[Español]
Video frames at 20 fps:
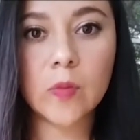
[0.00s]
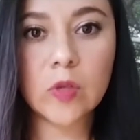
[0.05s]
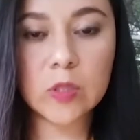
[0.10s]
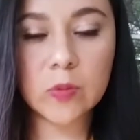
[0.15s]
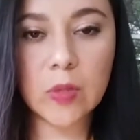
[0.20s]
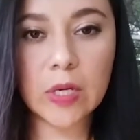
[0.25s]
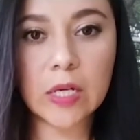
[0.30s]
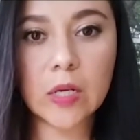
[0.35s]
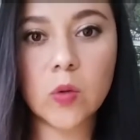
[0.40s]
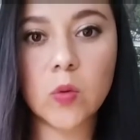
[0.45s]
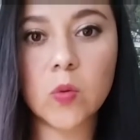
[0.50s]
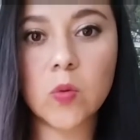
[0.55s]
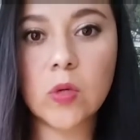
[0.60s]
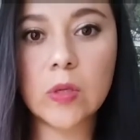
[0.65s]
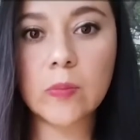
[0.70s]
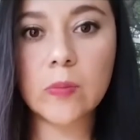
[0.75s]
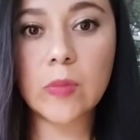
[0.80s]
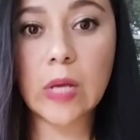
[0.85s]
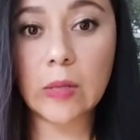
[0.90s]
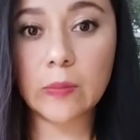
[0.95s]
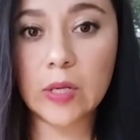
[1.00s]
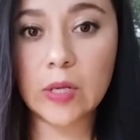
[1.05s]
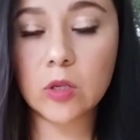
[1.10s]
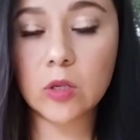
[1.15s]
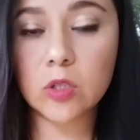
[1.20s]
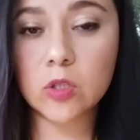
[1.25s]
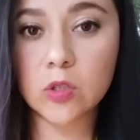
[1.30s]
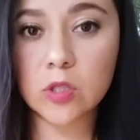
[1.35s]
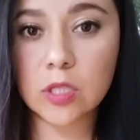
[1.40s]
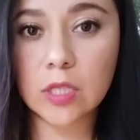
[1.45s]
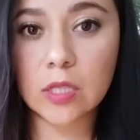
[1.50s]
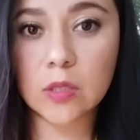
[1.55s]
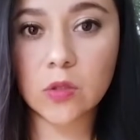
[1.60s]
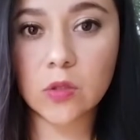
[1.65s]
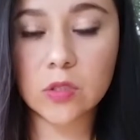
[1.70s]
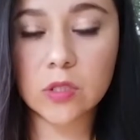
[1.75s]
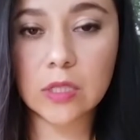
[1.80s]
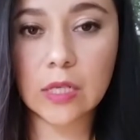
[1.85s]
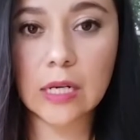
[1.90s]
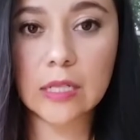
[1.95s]
Pues bien, en
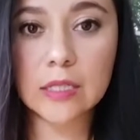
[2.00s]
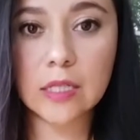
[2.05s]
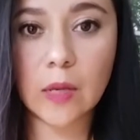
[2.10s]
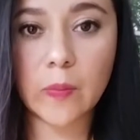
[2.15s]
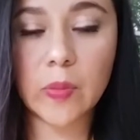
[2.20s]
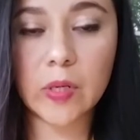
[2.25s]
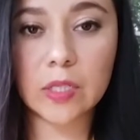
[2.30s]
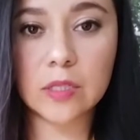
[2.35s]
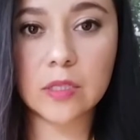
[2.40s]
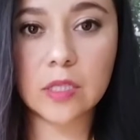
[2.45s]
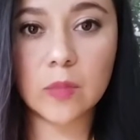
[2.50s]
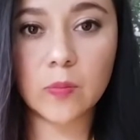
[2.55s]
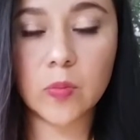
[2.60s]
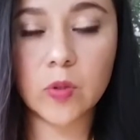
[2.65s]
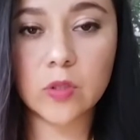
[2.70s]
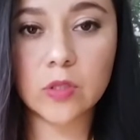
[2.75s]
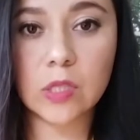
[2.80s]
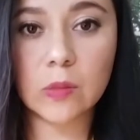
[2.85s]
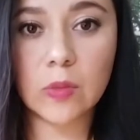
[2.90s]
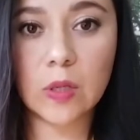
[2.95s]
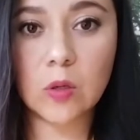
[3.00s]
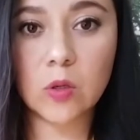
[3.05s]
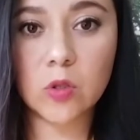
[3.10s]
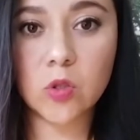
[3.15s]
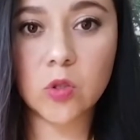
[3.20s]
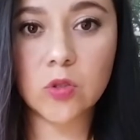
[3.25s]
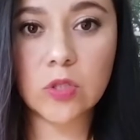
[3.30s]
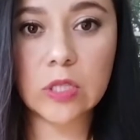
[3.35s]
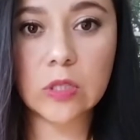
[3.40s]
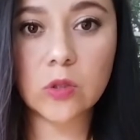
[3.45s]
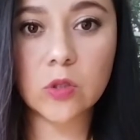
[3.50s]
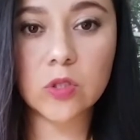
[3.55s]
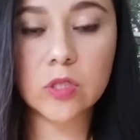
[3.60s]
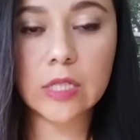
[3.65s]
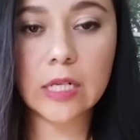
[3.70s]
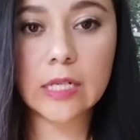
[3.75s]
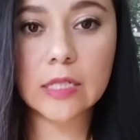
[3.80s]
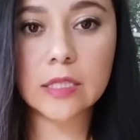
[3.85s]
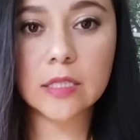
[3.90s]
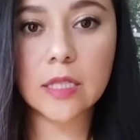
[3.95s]
1813, a principios de
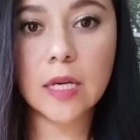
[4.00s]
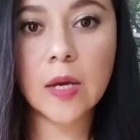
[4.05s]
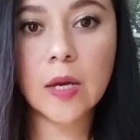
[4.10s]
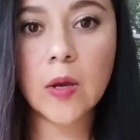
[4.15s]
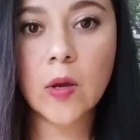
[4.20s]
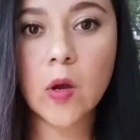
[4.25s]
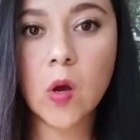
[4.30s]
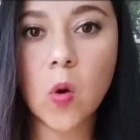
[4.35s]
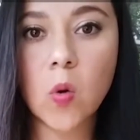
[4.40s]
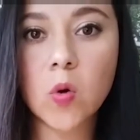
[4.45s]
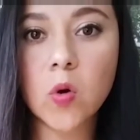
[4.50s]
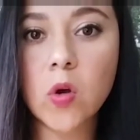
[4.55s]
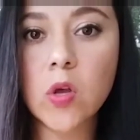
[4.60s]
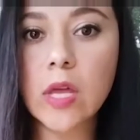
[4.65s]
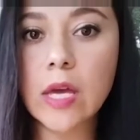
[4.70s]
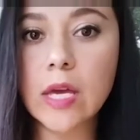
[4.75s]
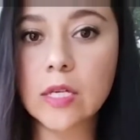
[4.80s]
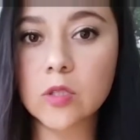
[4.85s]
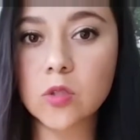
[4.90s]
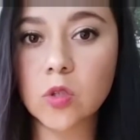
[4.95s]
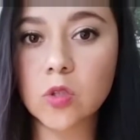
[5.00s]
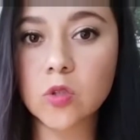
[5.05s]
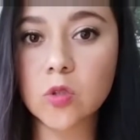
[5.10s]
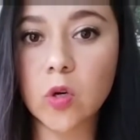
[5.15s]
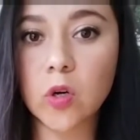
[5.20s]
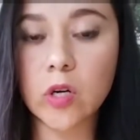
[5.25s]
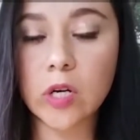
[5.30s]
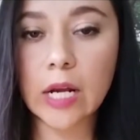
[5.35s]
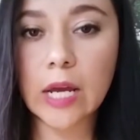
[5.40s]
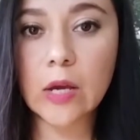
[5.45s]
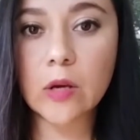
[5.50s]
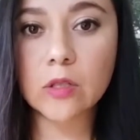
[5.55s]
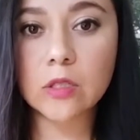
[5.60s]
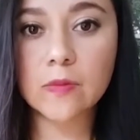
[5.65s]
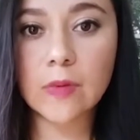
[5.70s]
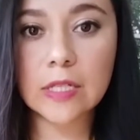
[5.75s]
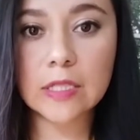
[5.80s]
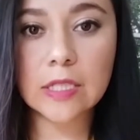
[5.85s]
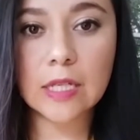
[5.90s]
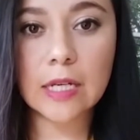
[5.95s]
1813, uno de estos
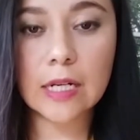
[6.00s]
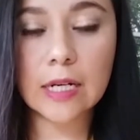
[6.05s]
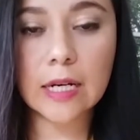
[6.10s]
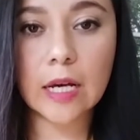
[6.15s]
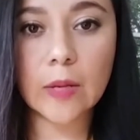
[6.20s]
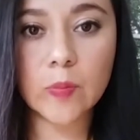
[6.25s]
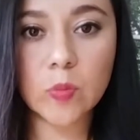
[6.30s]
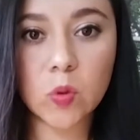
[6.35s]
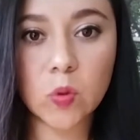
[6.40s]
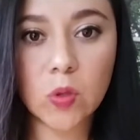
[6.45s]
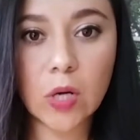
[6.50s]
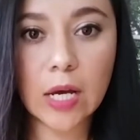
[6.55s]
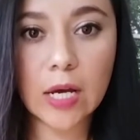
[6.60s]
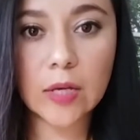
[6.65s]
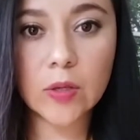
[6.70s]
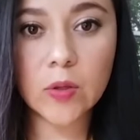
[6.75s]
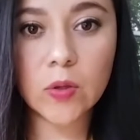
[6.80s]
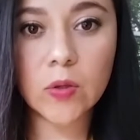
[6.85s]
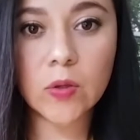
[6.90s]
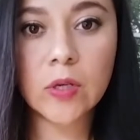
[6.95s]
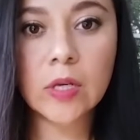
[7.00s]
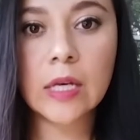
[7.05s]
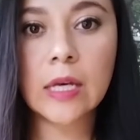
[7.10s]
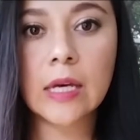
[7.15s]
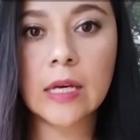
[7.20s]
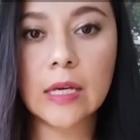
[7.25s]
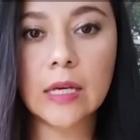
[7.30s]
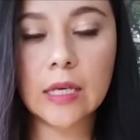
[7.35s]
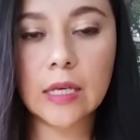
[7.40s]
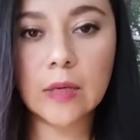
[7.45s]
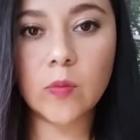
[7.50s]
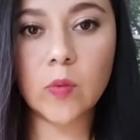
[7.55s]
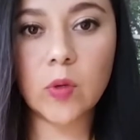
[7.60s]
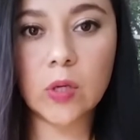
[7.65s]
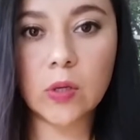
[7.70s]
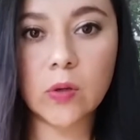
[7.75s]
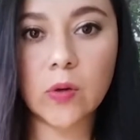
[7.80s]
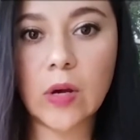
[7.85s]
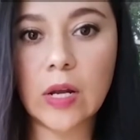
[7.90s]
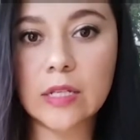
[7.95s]
correos va a ser capturado y
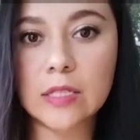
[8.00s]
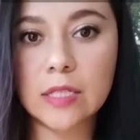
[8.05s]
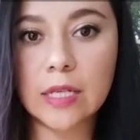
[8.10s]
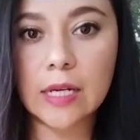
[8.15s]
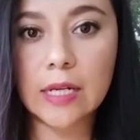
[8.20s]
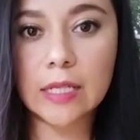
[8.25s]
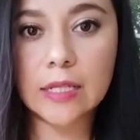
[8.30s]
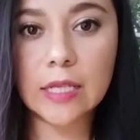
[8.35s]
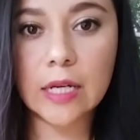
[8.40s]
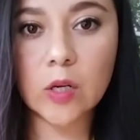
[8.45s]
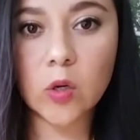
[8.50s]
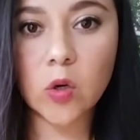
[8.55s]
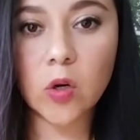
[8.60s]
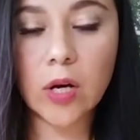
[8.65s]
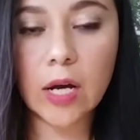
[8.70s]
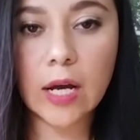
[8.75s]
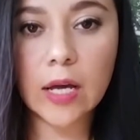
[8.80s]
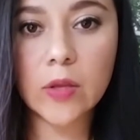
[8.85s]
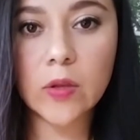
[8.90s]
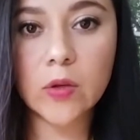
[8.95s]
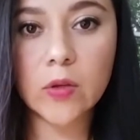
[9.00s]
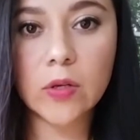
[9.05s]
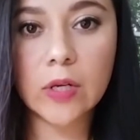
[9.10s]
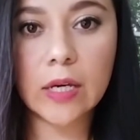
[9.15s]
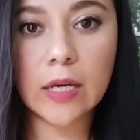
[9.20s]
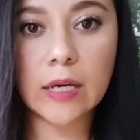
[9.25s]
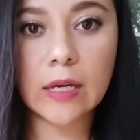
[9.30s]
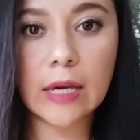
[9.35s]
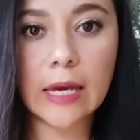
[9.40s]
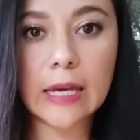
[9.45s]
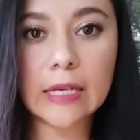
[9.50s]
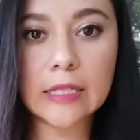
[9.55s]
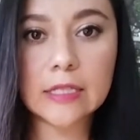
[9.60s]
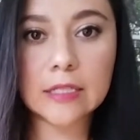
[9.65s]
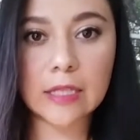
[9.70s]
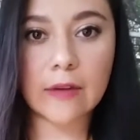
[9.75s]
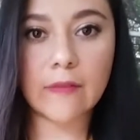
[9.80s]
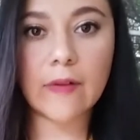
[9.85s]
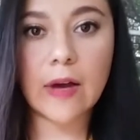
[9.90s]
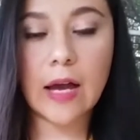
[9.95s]
bueno, al ser interrogado, eh,
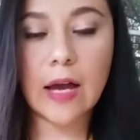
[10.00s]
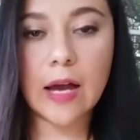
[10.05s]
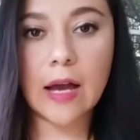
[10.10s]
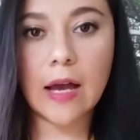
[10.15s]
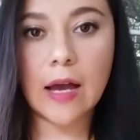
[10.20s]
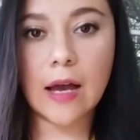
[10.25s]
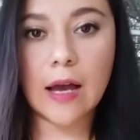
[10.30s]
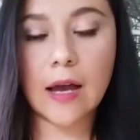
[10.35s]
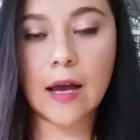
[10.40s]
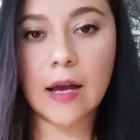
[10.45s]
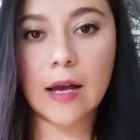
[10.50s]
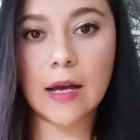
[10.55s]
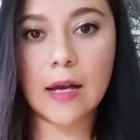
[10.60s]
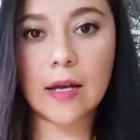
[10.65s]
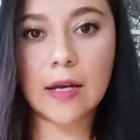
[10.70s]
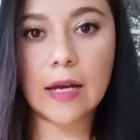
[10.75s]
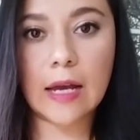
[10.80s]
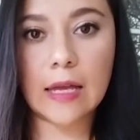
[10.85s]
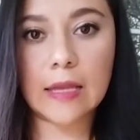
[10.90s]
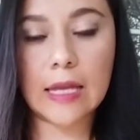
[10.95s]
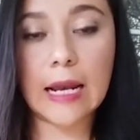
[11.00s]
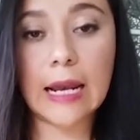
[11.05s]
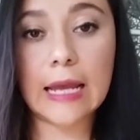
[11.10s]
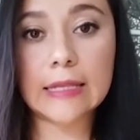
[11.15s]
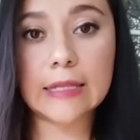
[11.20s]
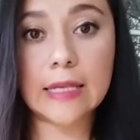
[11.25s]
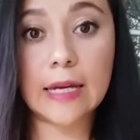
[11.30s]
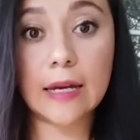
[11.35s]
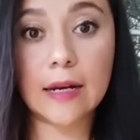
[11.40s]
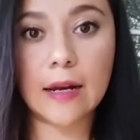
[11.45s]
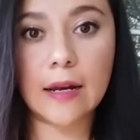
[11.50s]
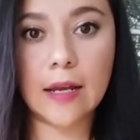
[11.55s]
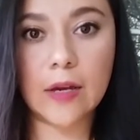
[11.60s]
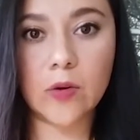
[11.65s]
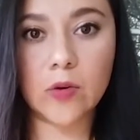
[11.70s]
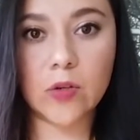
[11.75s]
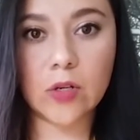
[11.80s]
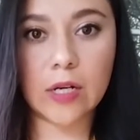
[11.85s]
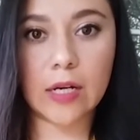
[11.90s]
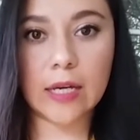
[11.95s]
este va a, delatar a
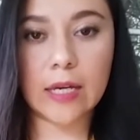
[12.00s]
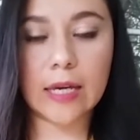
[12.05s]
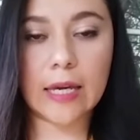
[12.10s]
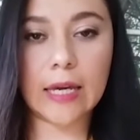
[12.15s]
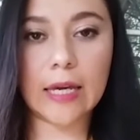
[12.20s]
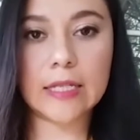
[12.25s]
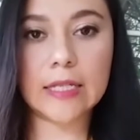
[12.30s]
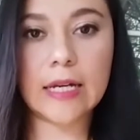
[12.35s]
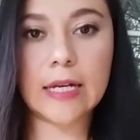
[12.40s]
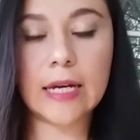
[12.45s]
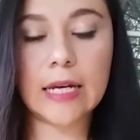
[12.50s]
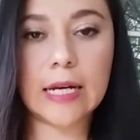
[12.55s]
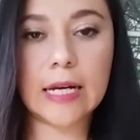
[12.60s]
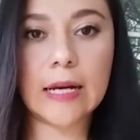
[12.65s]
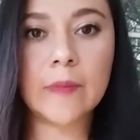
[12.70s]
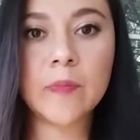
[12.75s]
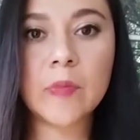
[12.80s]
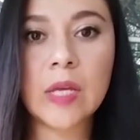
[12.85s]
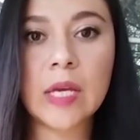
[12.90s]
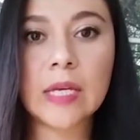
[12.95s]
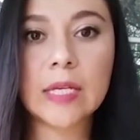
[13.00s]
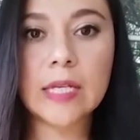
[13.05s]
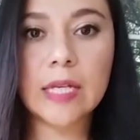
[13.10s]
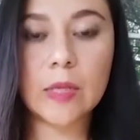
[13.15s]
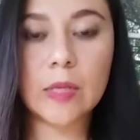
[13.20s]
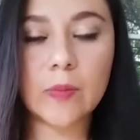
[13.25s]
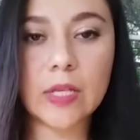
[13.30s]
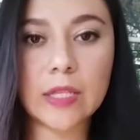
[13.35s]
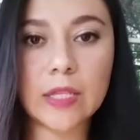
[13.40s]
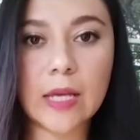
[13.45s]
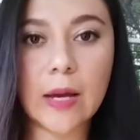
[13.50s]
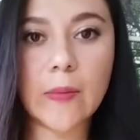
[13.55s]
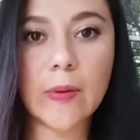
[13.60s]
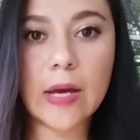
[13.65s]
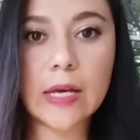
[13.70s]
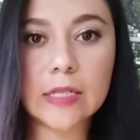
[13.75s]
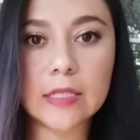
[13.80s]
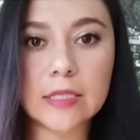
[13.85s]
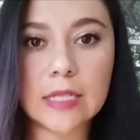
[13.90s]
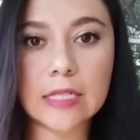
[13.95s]
Leona, que ella era quien
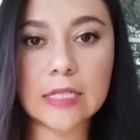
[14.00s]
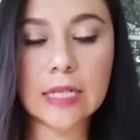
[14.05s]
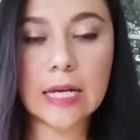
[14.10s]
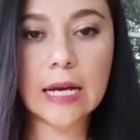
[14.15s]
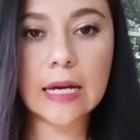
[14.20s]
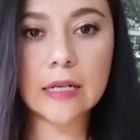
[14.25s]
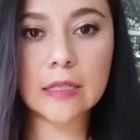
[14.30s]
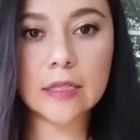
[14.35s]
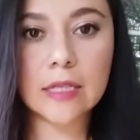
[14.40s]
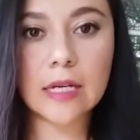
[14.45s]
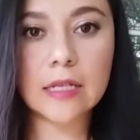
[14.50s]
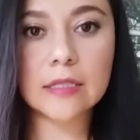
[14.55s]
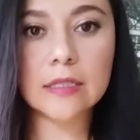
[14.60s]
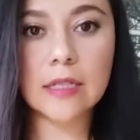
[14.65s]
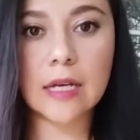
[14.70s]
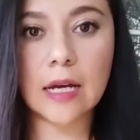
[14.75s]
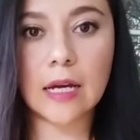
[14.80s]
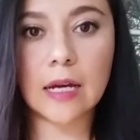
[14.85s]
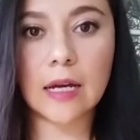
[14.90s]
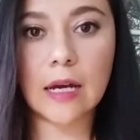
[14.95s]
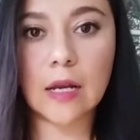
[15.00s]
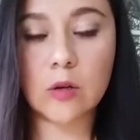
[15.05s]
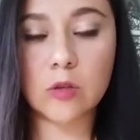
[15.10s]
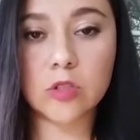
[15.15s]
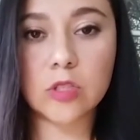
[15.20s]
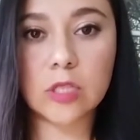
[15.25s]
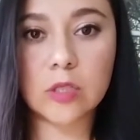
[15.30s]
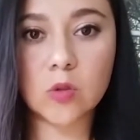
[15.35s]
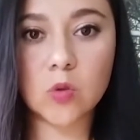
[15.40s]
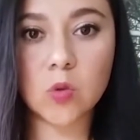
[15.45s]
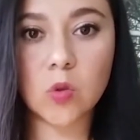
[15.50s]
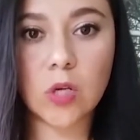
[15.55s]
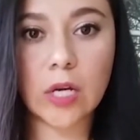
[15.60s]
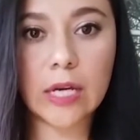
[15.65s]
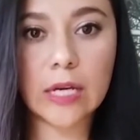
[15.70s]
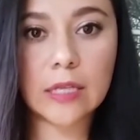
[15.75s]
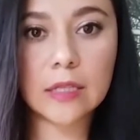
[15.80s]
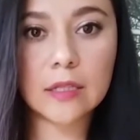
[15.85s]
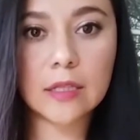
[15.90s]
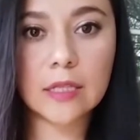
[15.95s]
mandaba estas cartas a, los
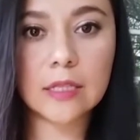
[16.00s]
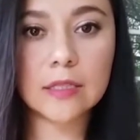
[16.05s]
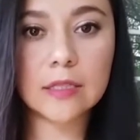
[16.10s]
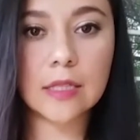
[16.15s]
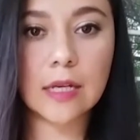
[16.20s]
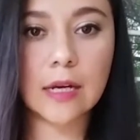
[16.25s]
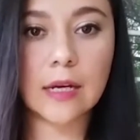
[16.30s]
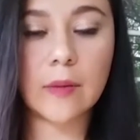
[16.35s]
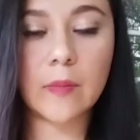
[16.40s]
insurgentes,